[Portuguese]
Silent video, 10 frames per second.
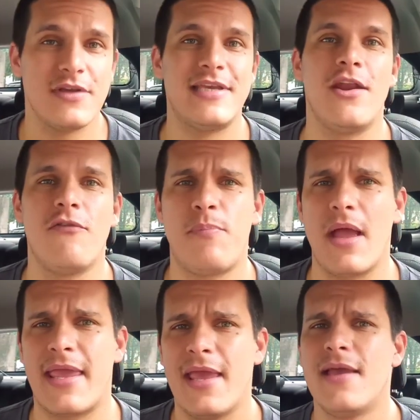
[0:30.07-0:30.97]
você é novo por
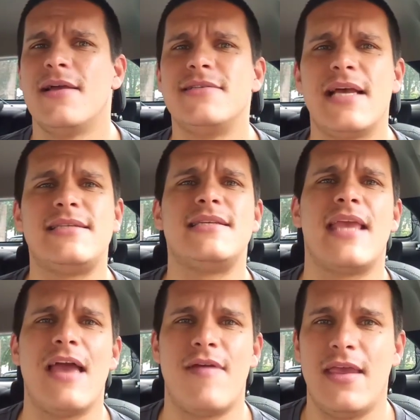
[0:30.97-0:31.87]
aqui, já se
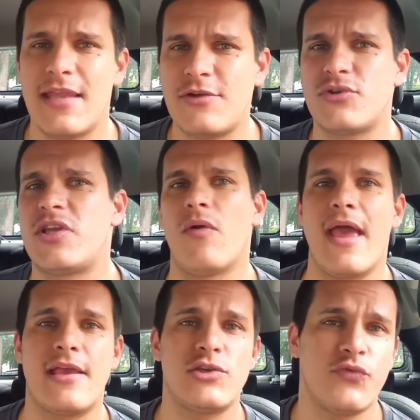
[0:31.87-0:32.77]
inscreve aí, deixa o seu
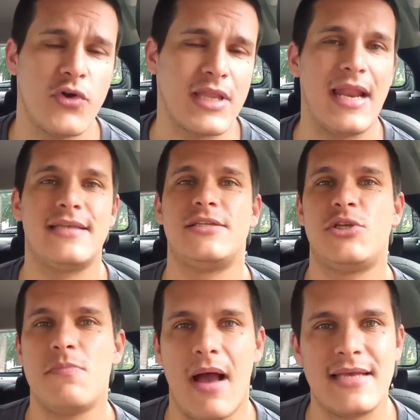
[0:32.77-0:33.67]
like, isso fortalece
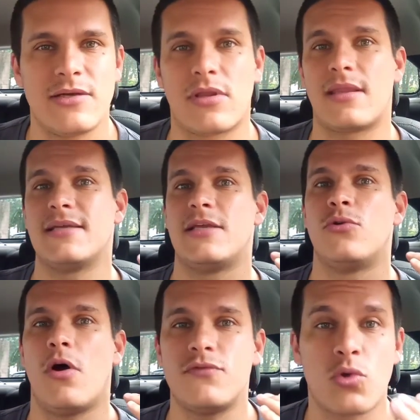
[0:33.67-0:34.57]
demais eu estar tá trazendo
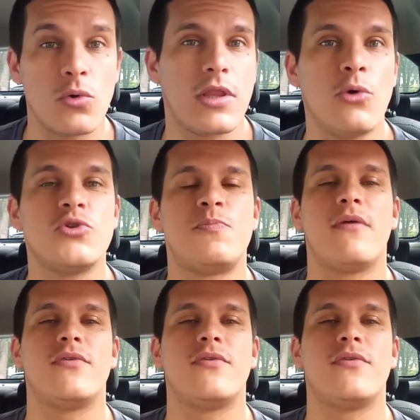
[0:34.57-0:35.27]
novos conteúdos para